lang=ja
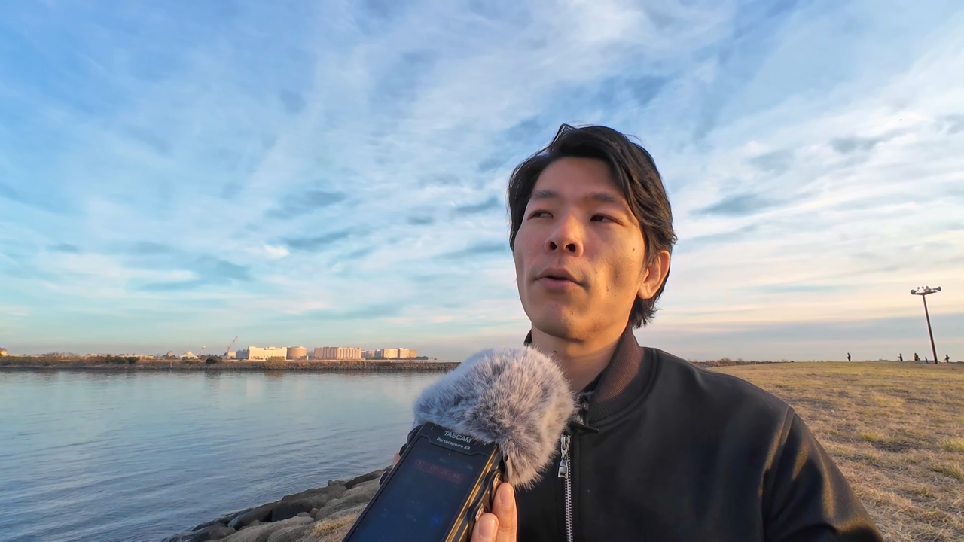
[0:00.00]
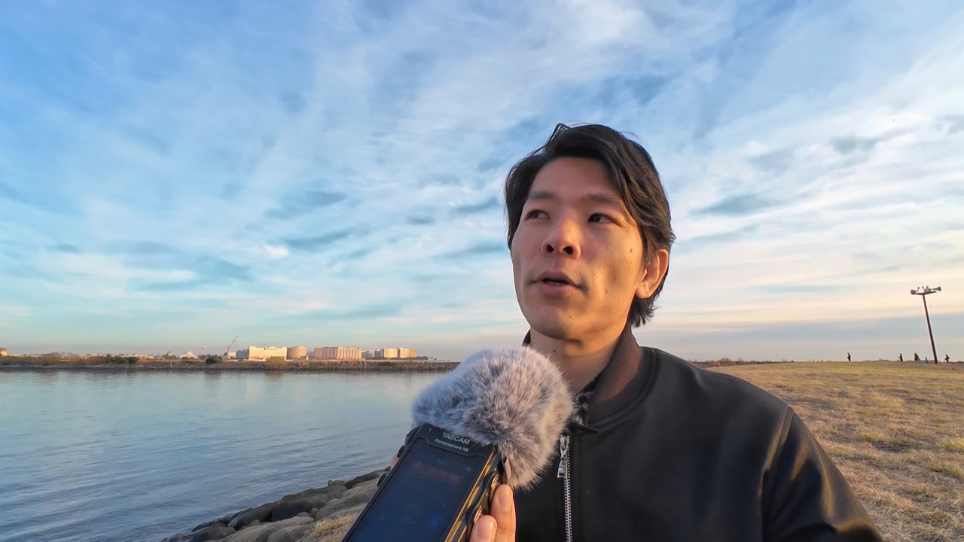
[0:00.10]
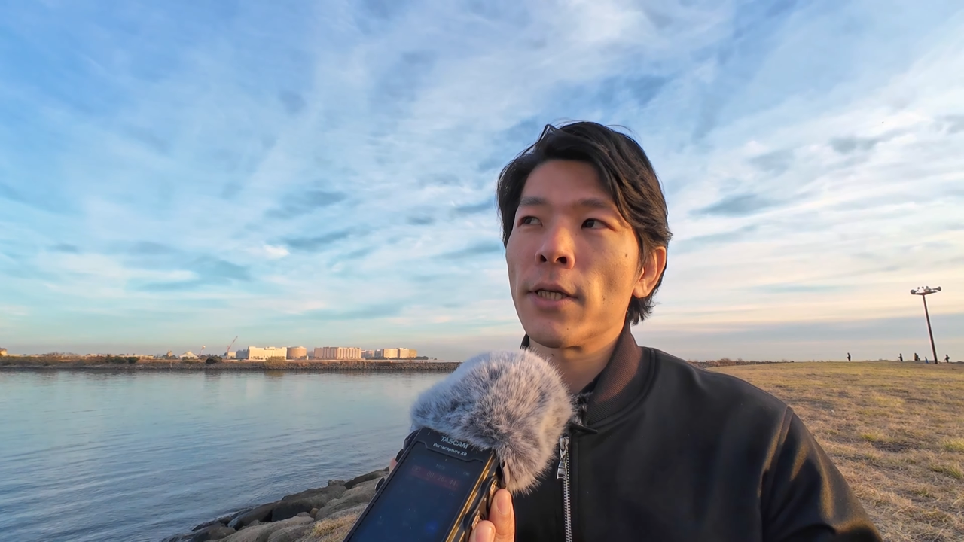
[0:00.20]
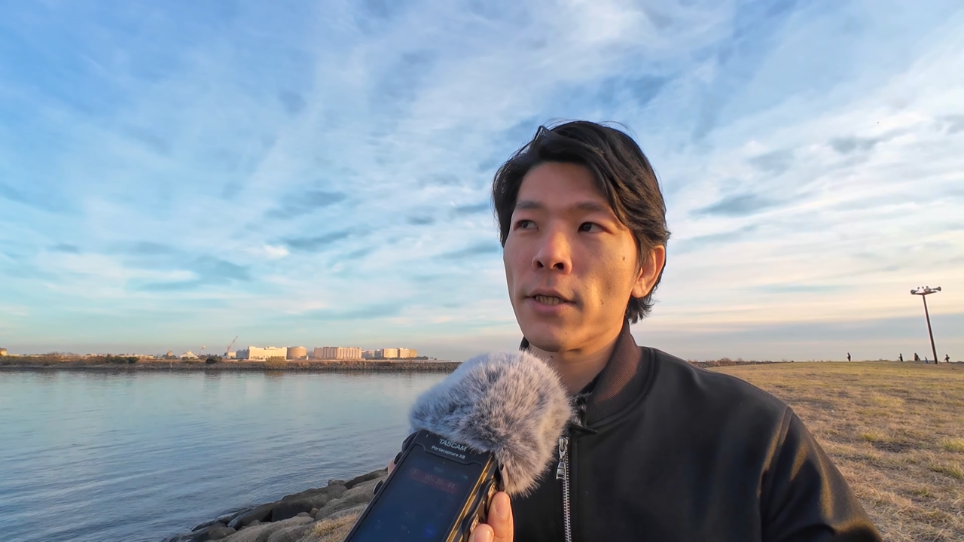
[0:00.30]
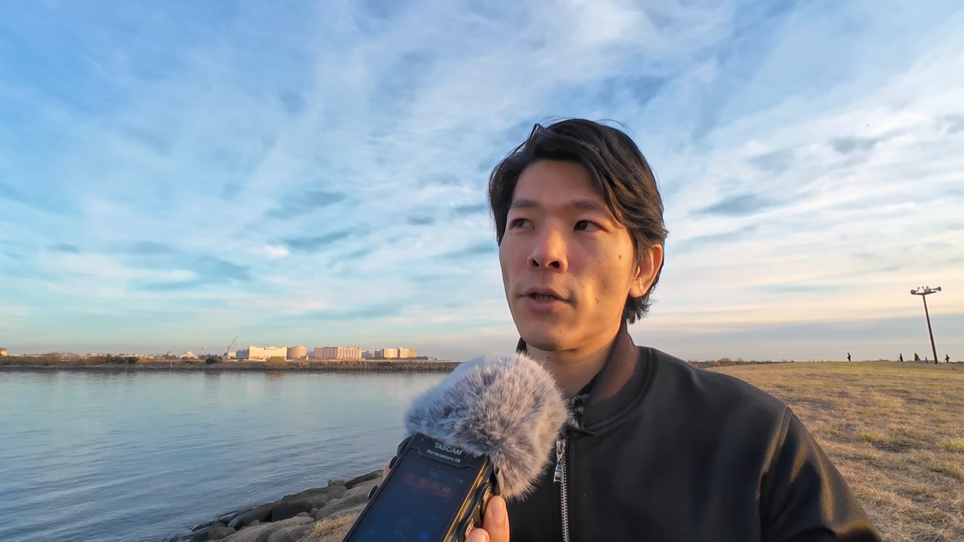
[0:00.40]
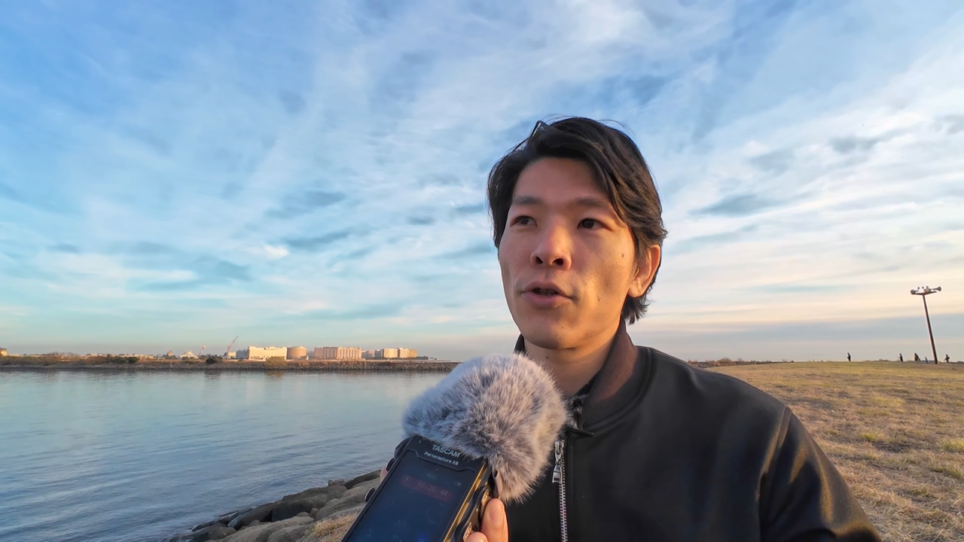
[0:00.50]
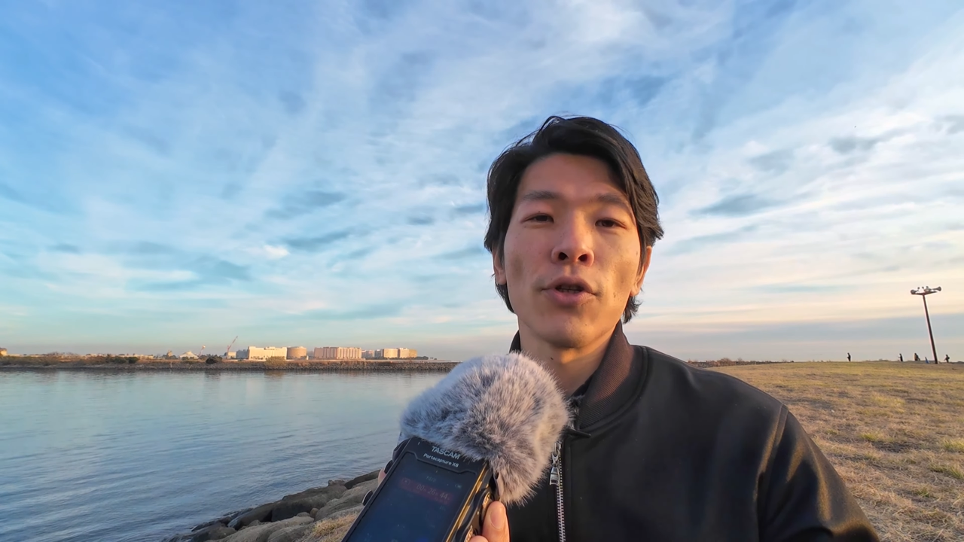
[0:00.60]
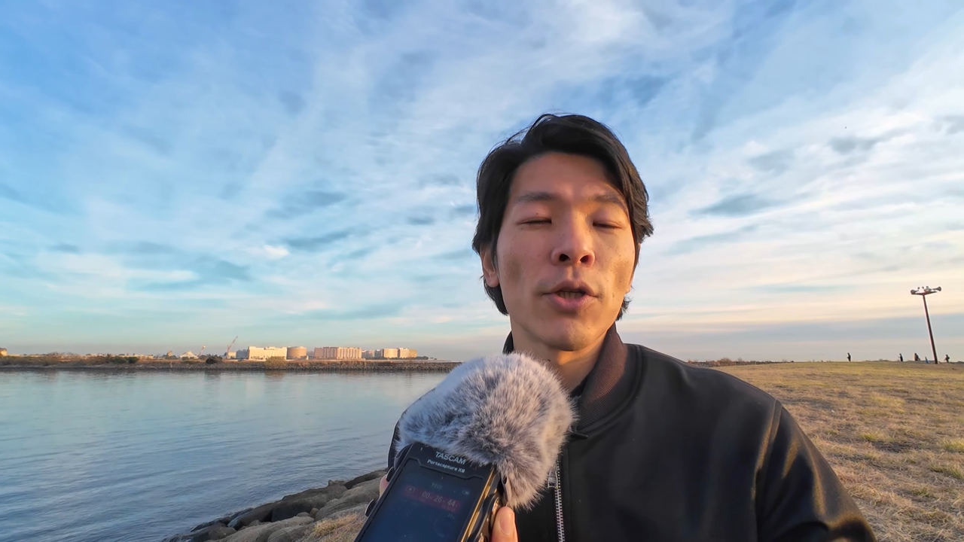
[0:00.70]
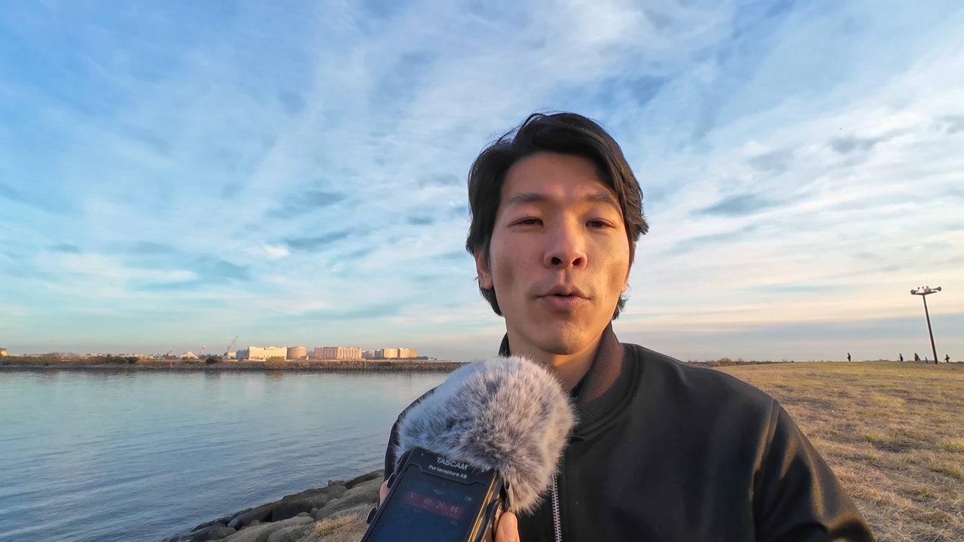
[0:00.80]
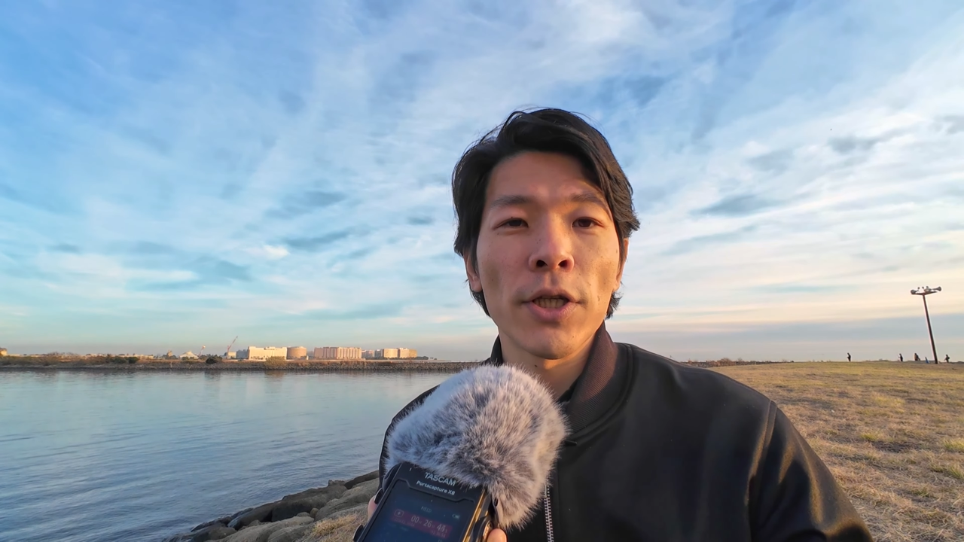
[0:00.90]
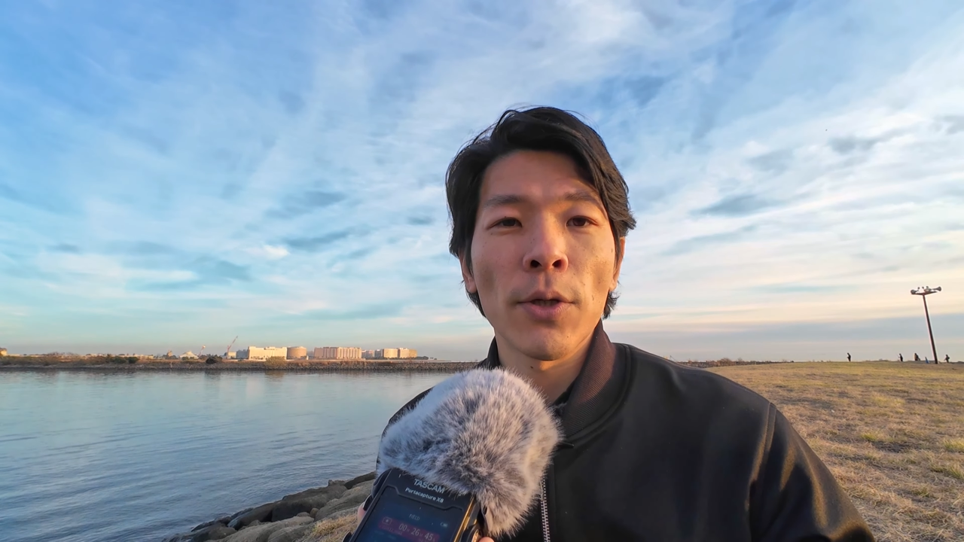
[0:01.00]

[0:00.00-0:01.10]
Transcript: の季節注意してほ